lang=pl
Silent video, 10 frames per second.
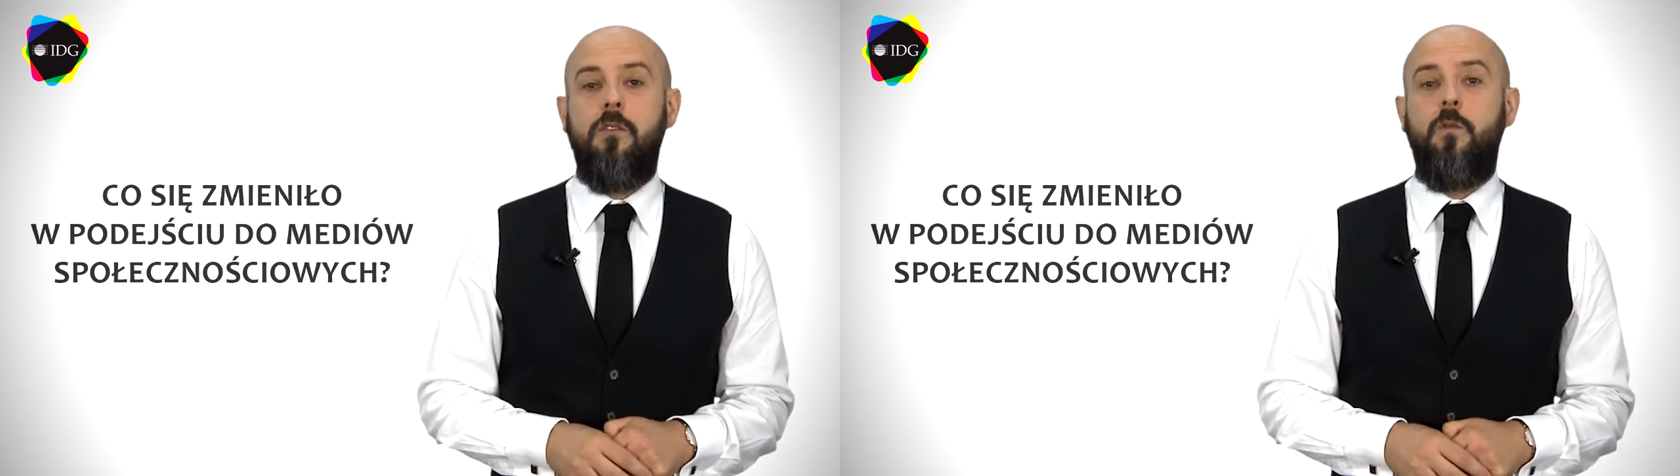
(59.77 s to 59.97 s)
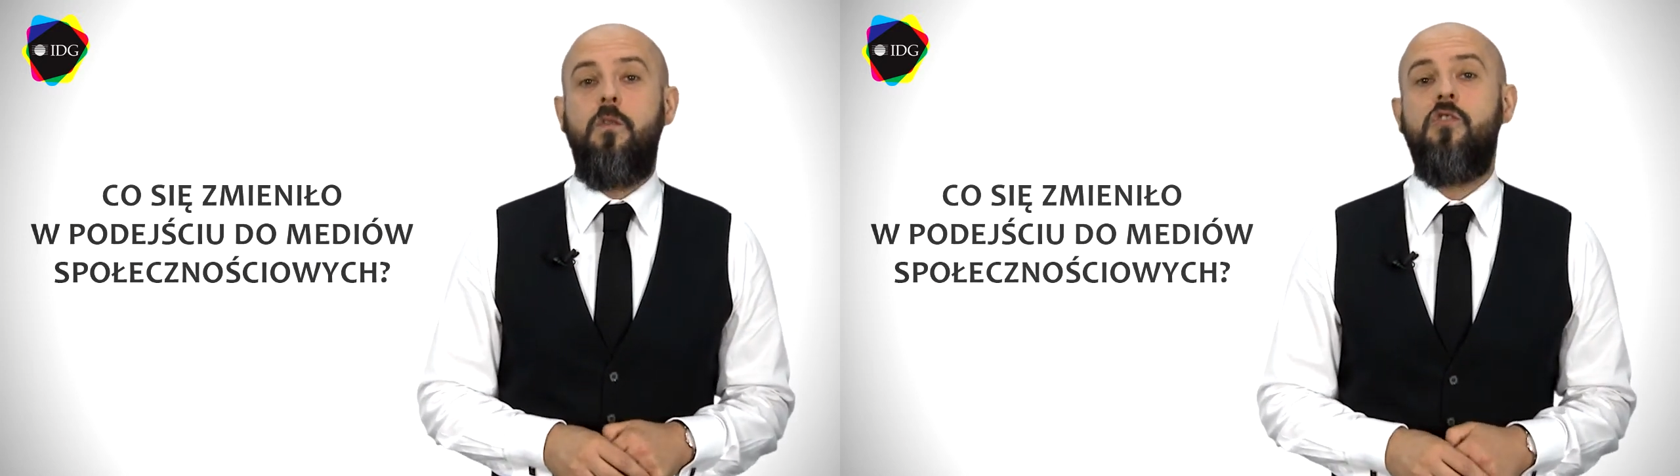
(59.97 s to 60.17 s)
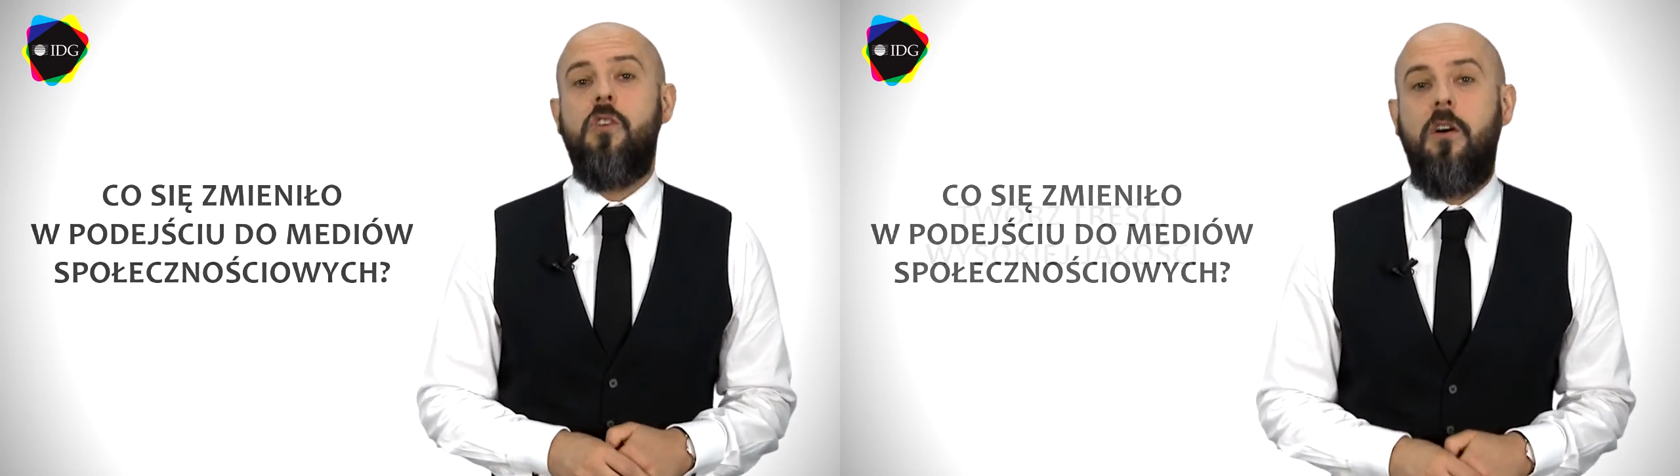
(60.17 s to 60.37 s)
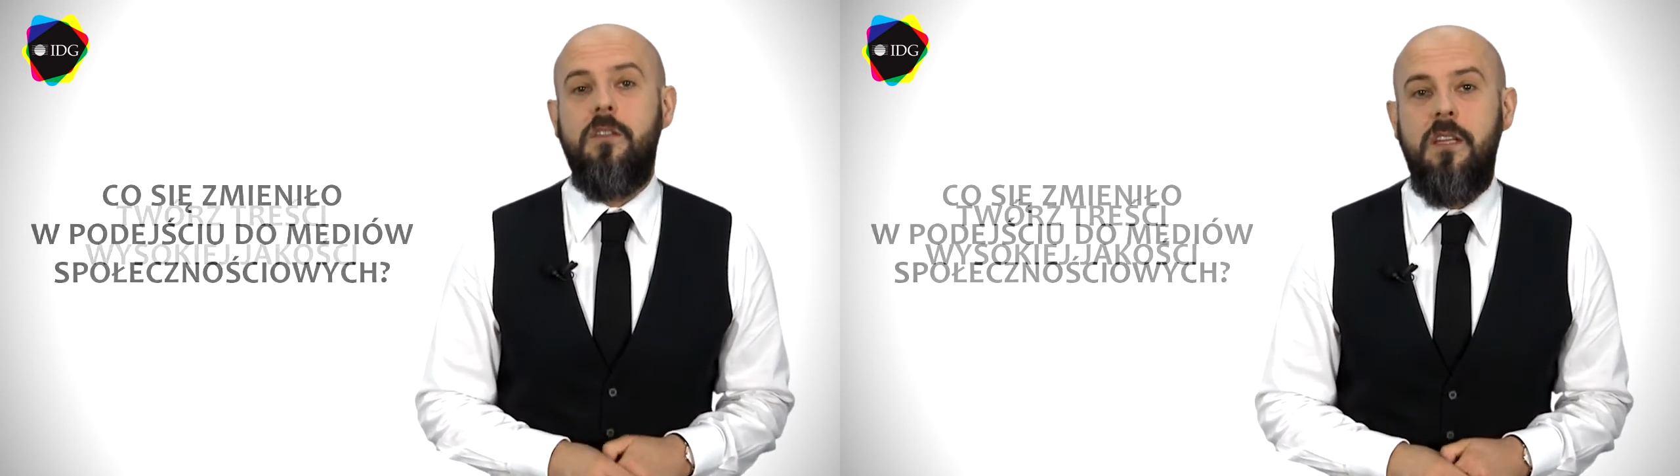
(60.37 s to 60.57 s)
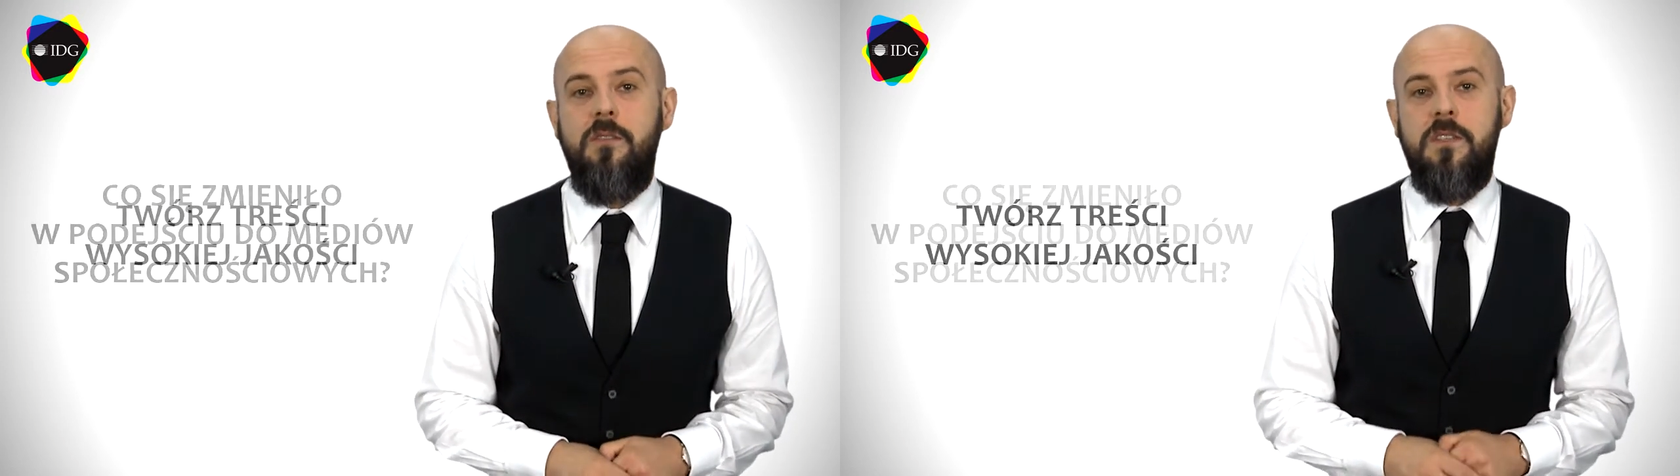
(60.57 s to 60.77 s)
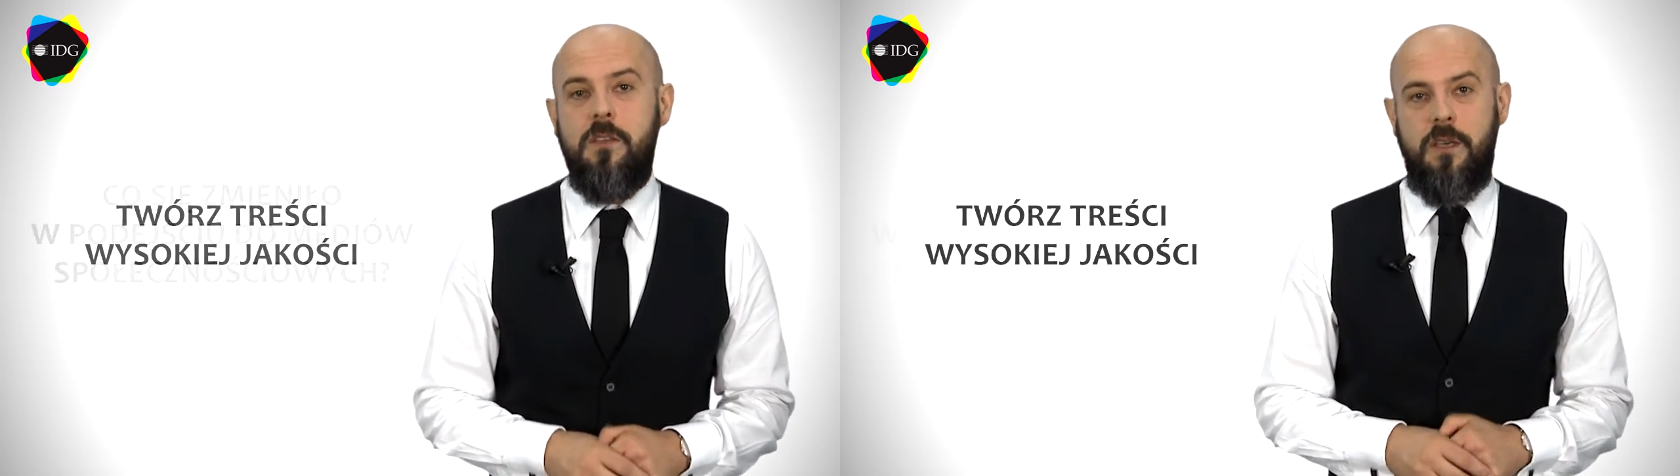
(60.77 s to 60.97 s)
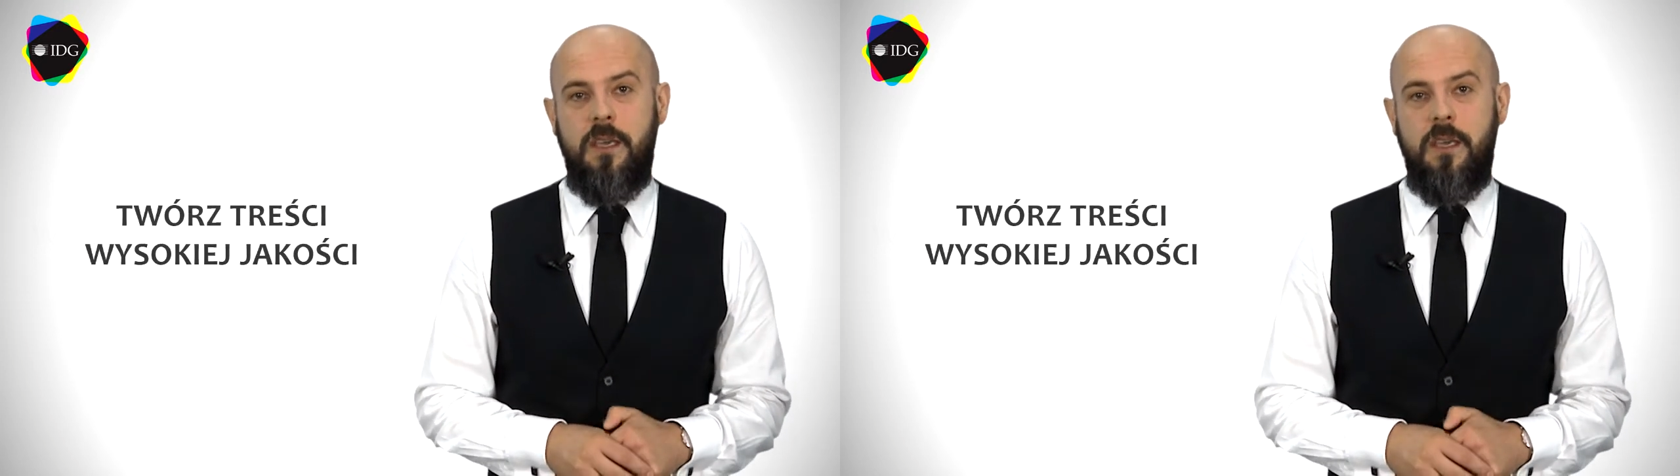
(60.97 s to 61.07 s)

twórz kontent wysokiej